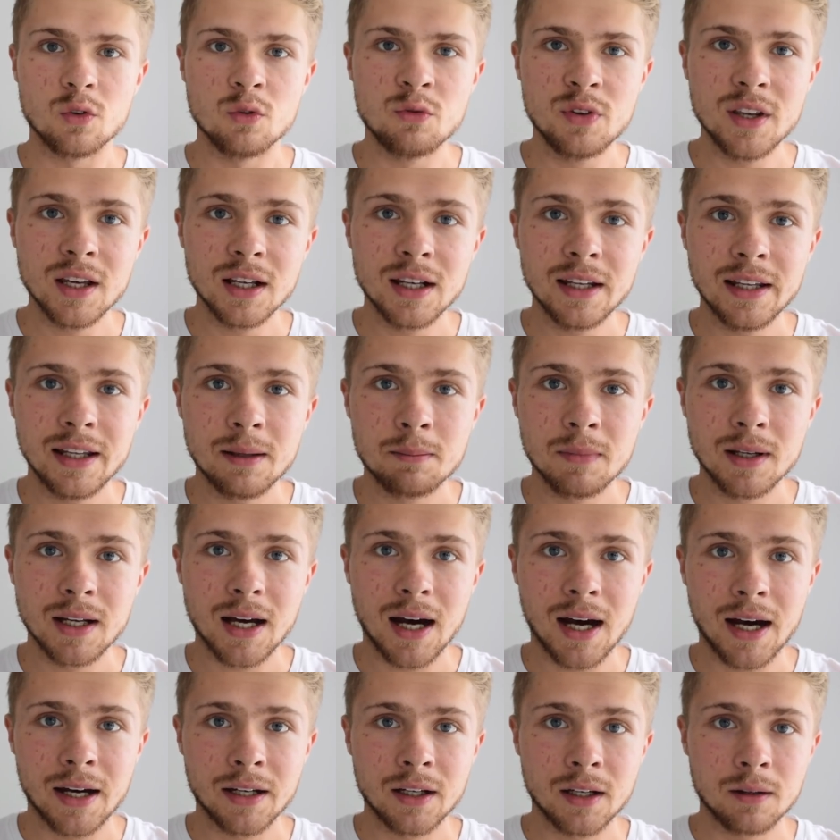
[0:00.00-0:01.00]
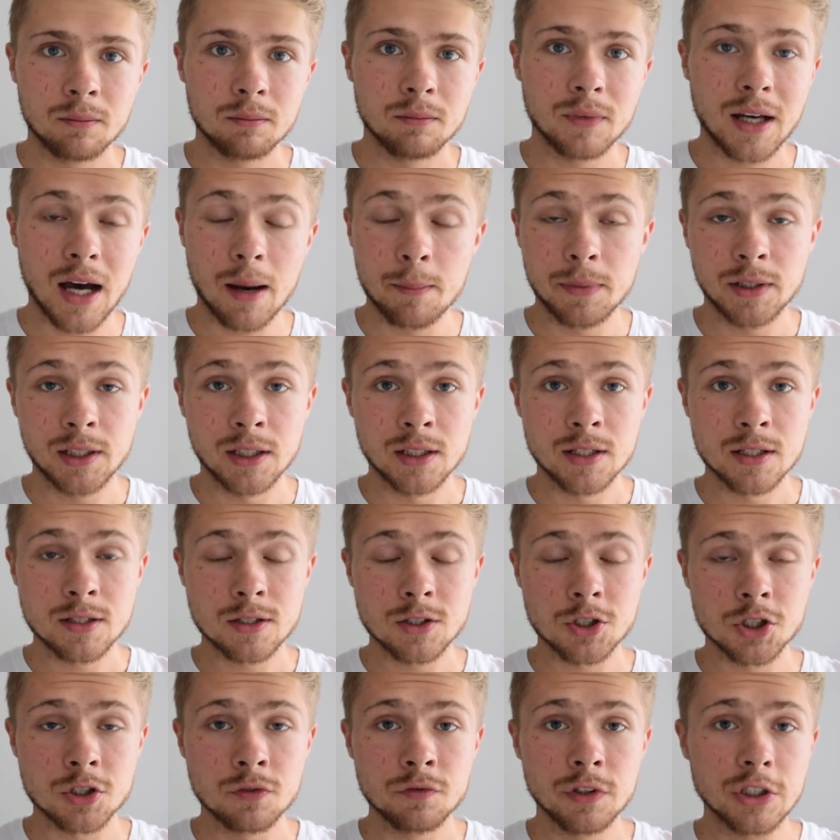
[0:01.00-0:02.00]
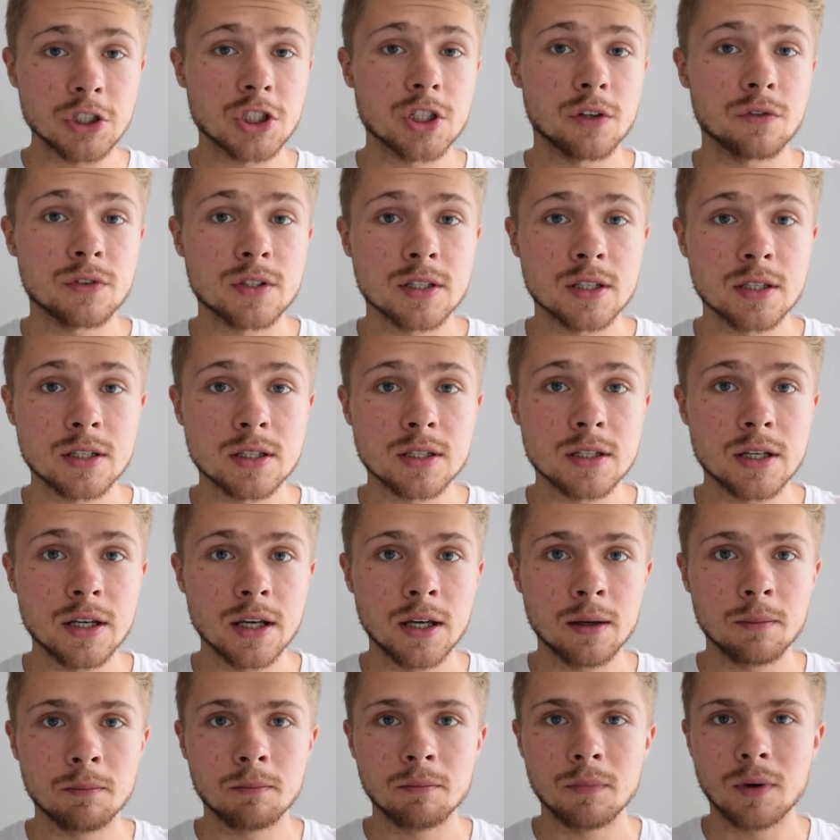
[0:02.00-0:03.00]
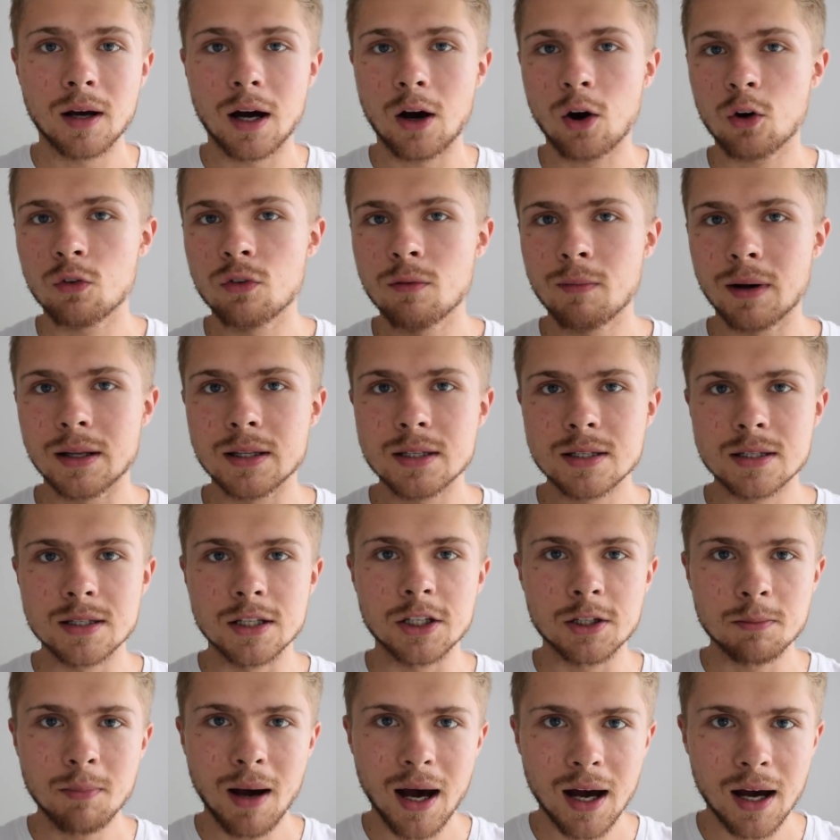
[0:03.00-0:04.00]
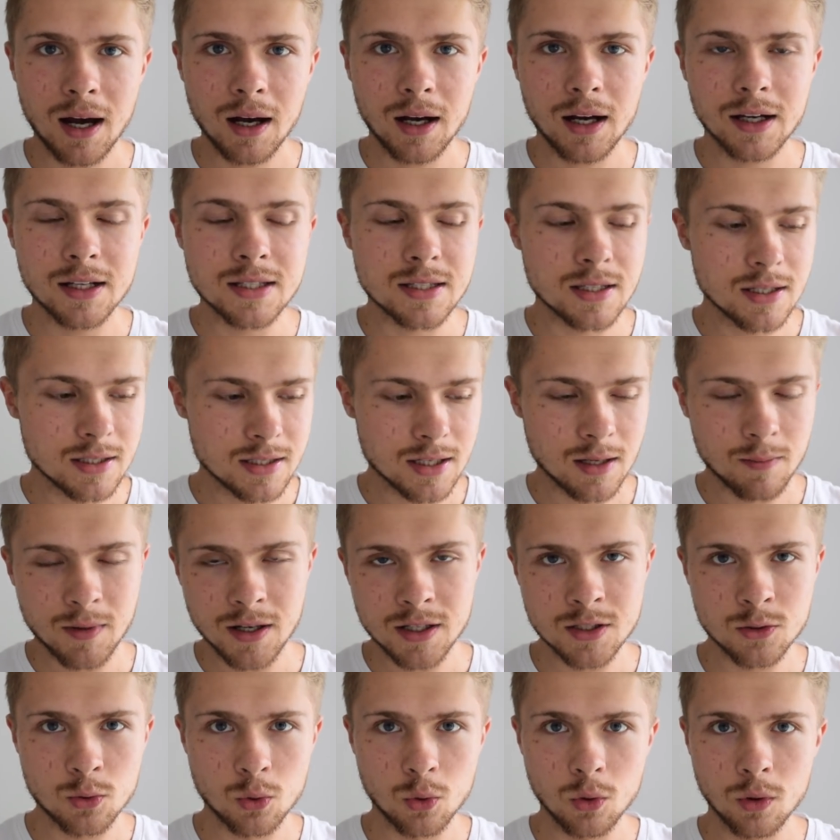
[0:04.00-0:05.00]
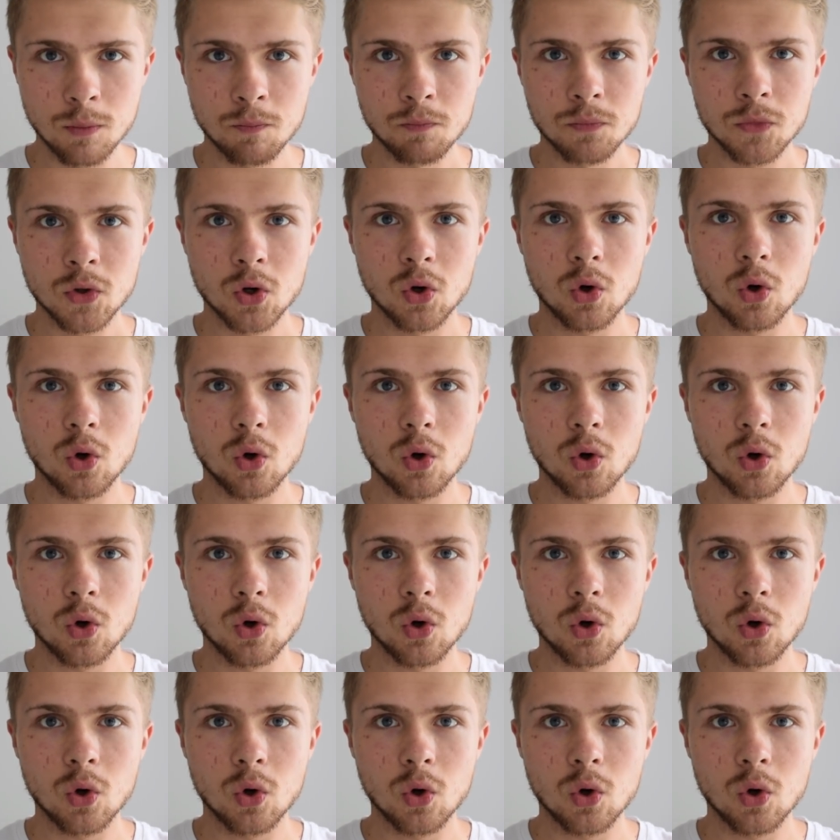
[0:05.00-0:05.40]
Wir leben in einem kapitalistischen Wirtschaftssystem, auch wenn man es nicht mag, es ist aber so.